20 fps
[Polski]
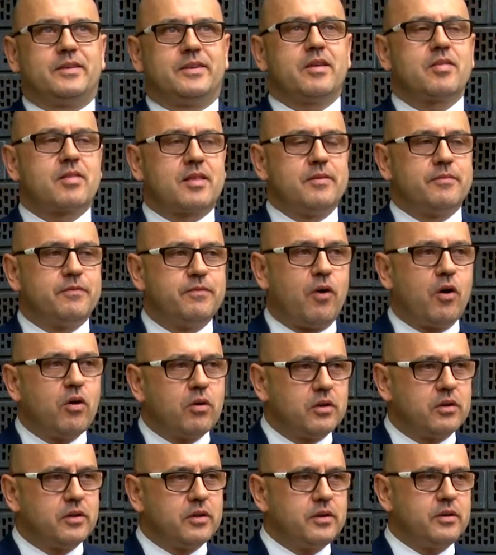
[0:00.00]
jestem
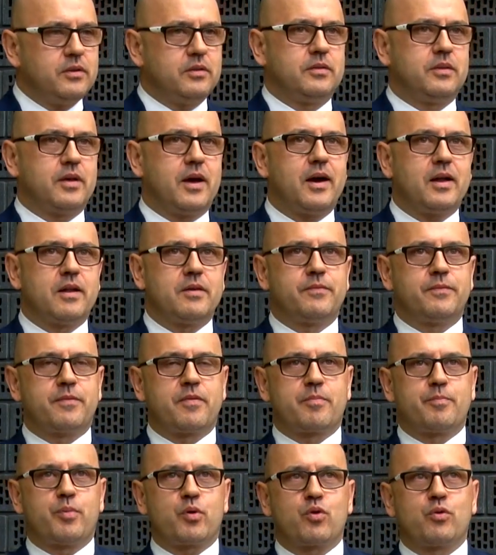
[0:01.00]
wolny, ale w
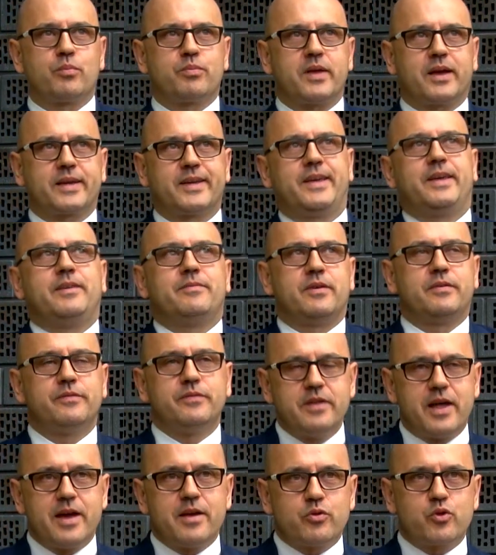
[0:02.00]
sposób taki
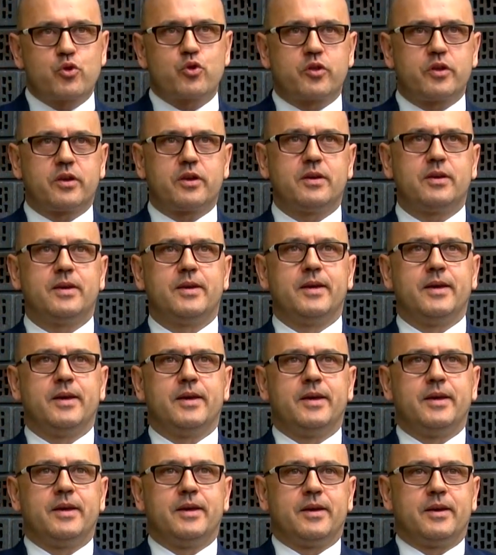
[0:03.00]
wewnętrzny
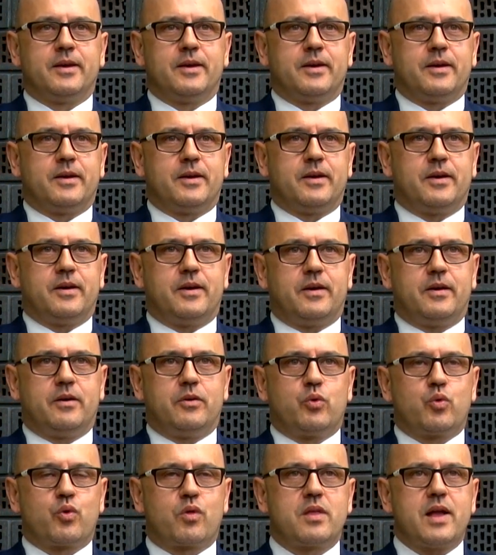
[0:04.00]
e,
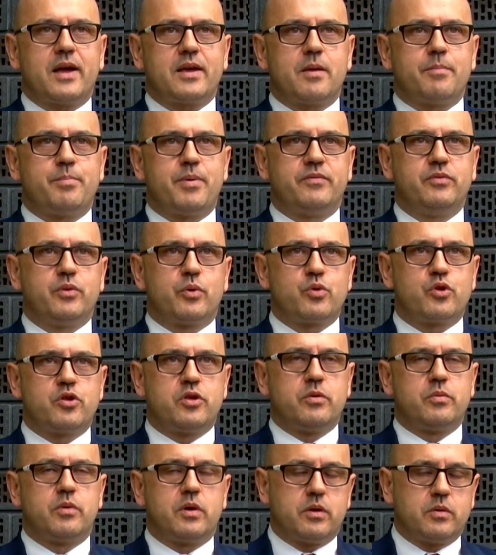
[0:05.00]
uznaję pewną
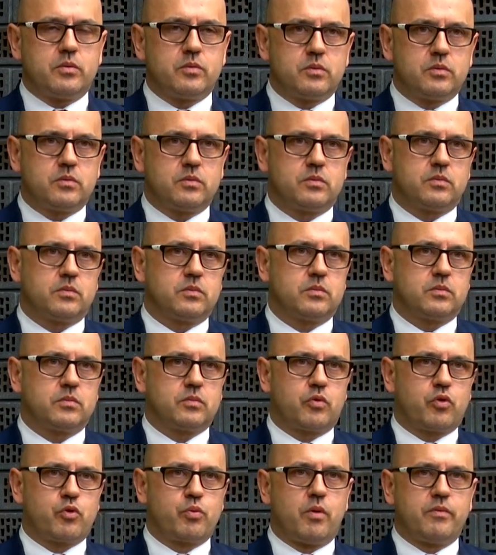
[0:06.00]
siłę
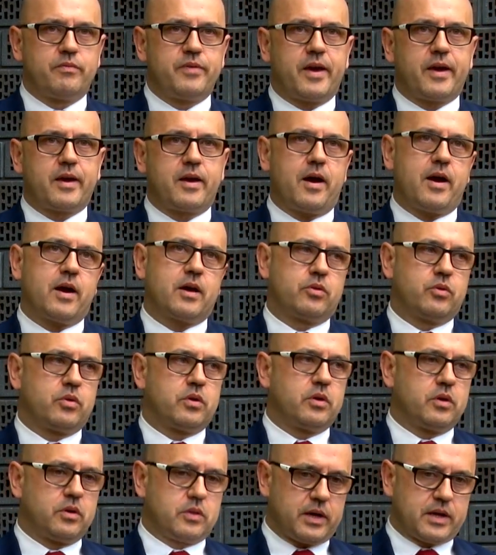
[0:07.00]
człowieka,
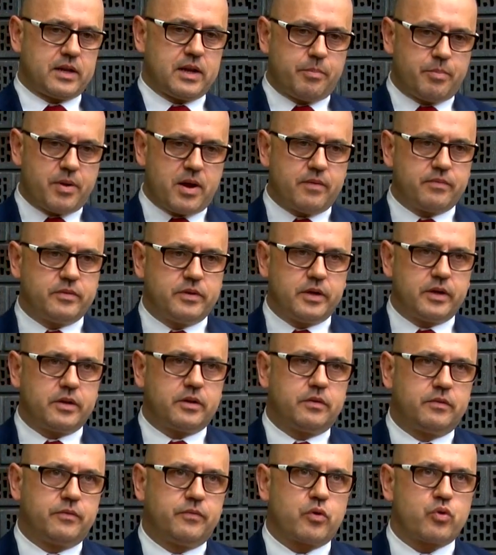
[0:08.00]
który tak naprawdę
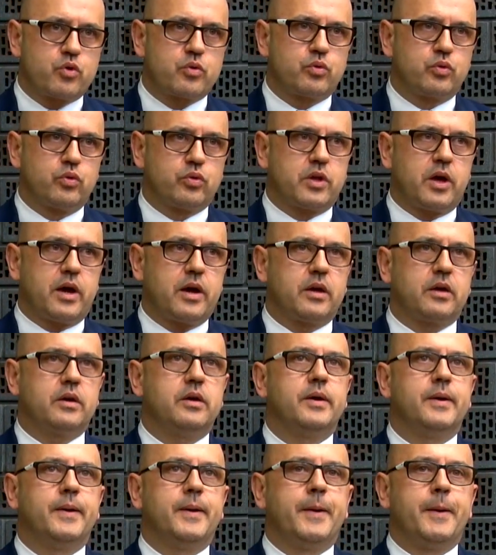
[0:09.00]
tworzył tutaj
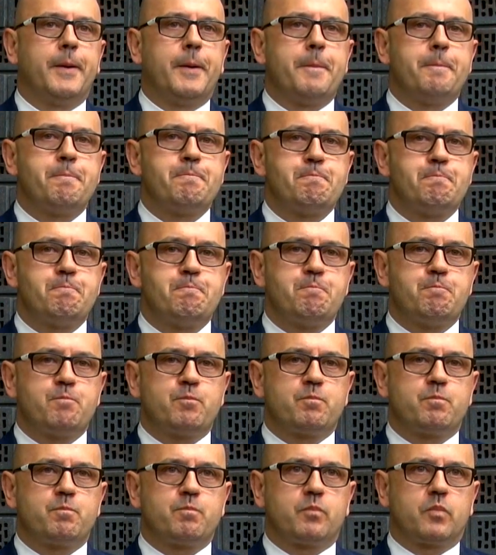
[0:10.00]

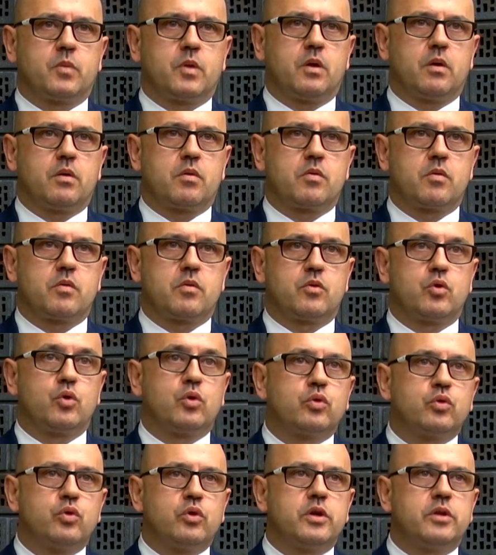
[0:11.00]
mm,
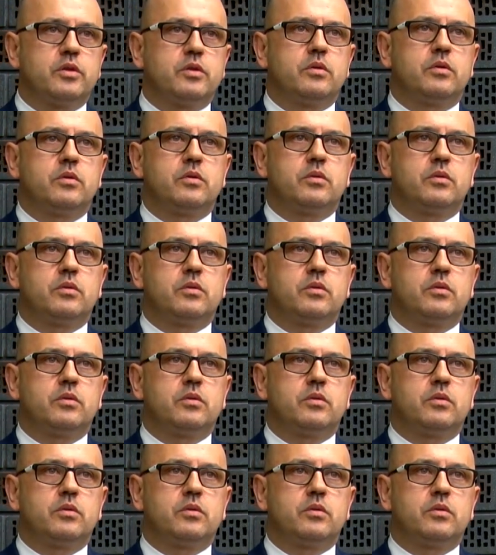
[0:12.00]
struktury,